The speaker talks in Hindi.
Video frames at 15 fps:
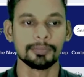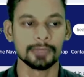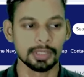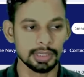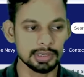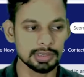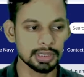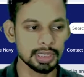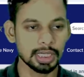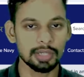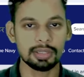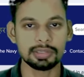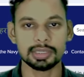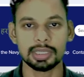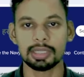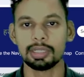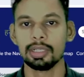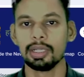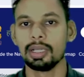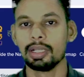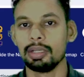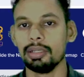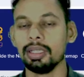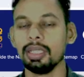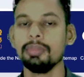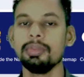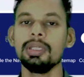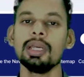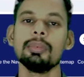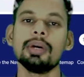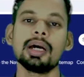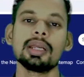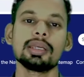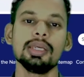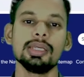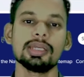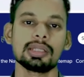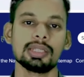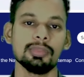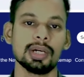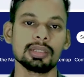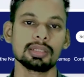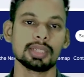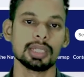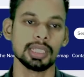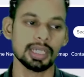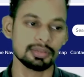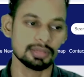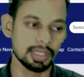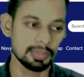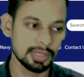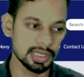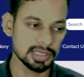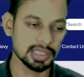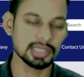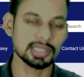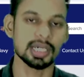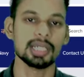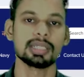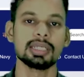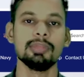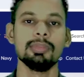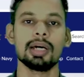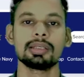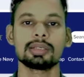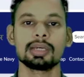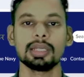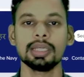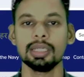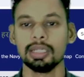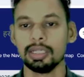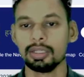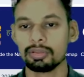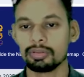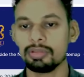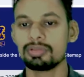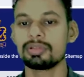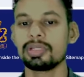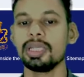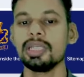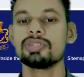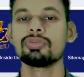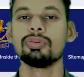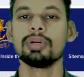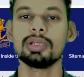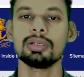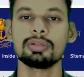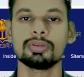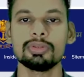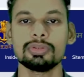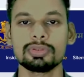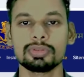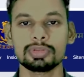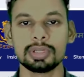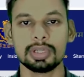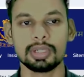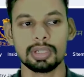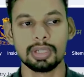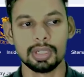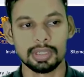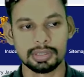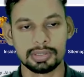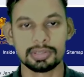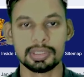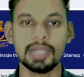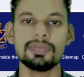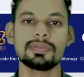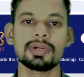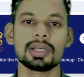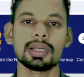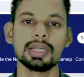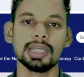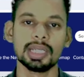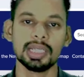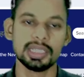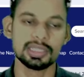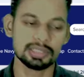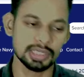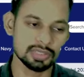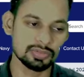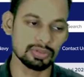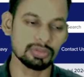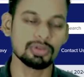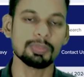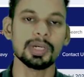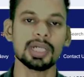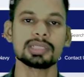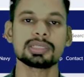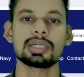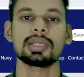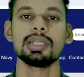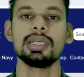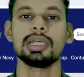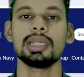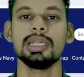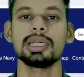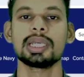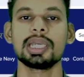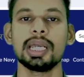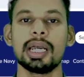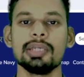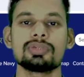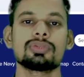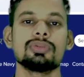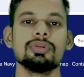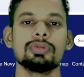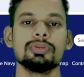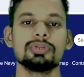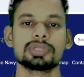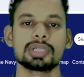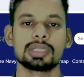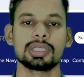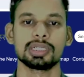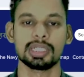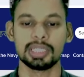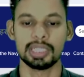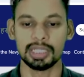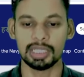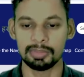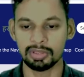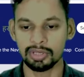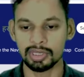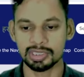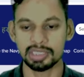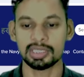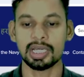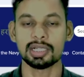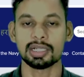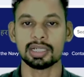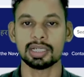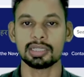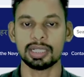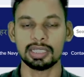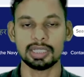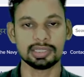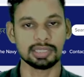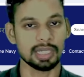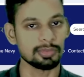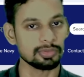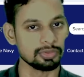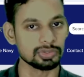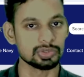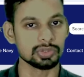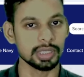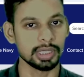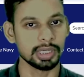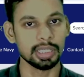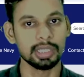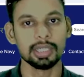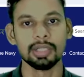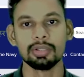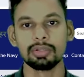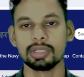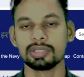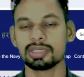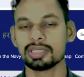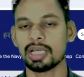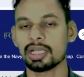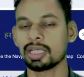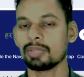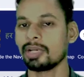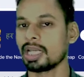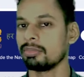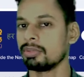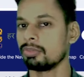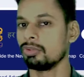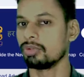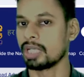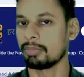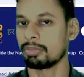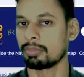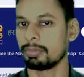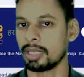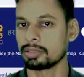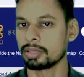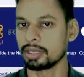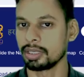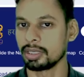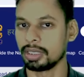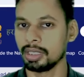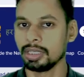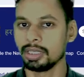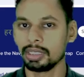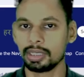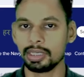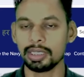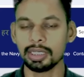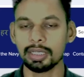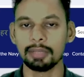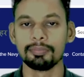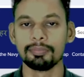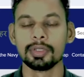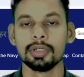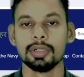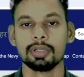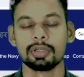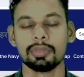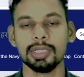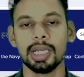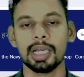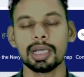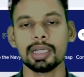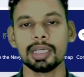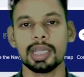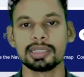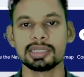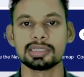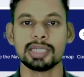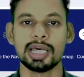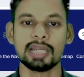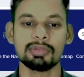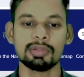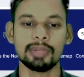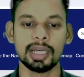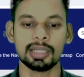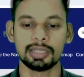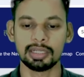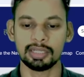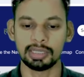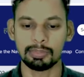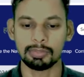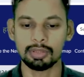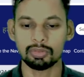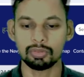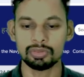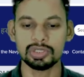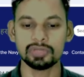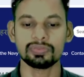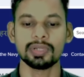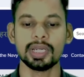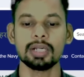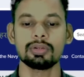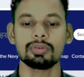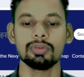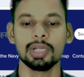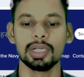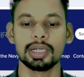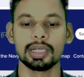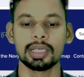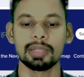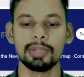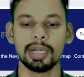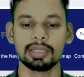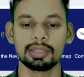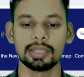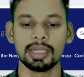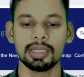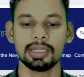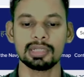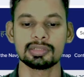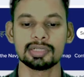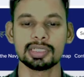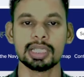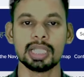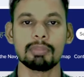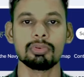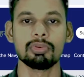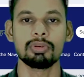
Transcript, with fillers: इसके अलावा सर नेवी एम की साथी बात करें या नेवी एस की बात करें तो स्टेज वन को सेफ करने के लिए स्टेज वन को पास करने के लिए क्या स्कोर हो सकता था देखिए अभी तो एस के साथ एग्ज़ाम हो चुके हैं एसएसआर के बारे में हम लोग यहाँ पर बात करेंगे ठीक है ना तो भैया अगर एसएसआर में बात करें साथ आप कुछ फैक्ट को लेकर के बात करेंगे इसके साथ आप लोग